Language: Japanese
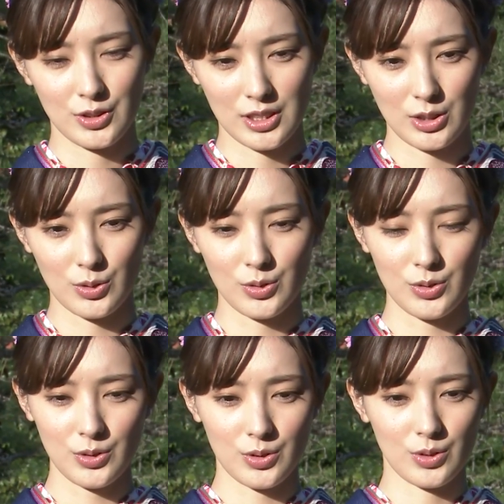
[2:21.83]
人
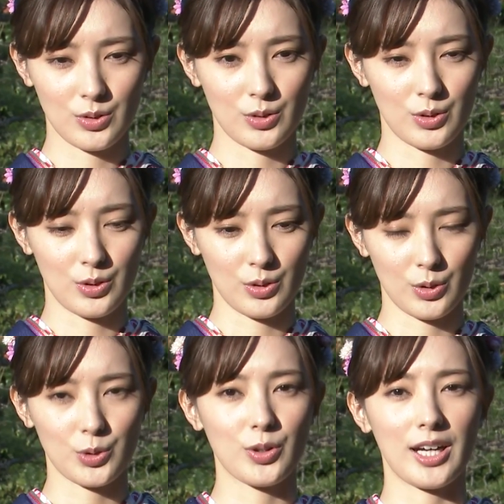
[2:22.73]
のこう
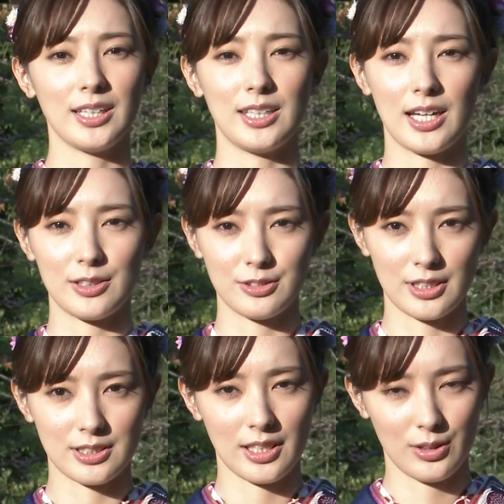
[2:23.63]
ことを書いてあるん
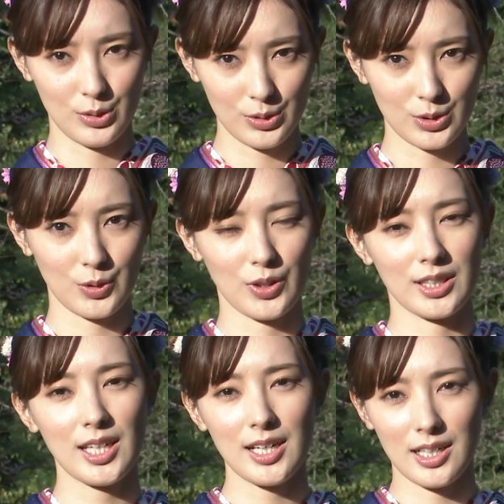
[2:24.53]
ですけどその
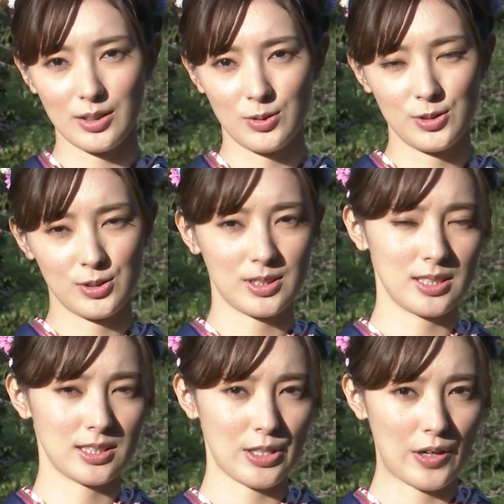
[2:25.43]
方がどういう
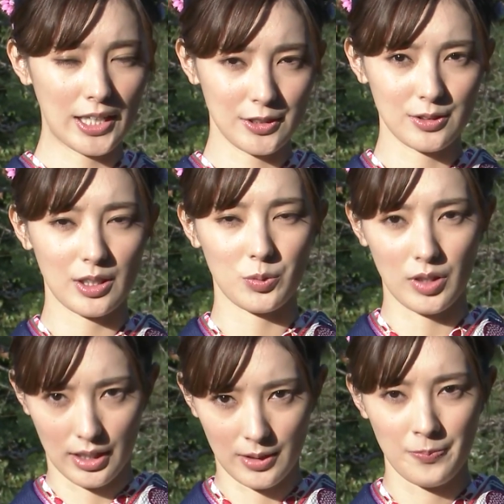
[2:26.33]
人生を歩んだと
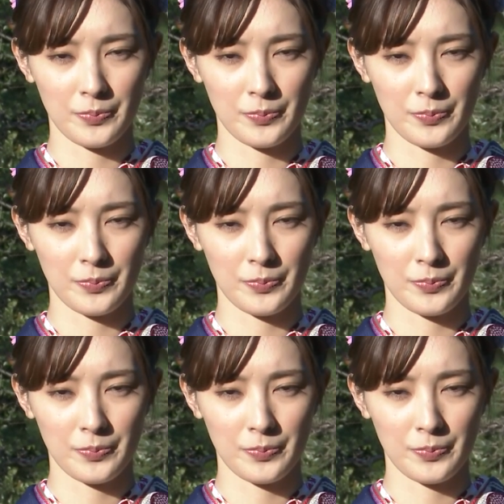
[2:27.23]
か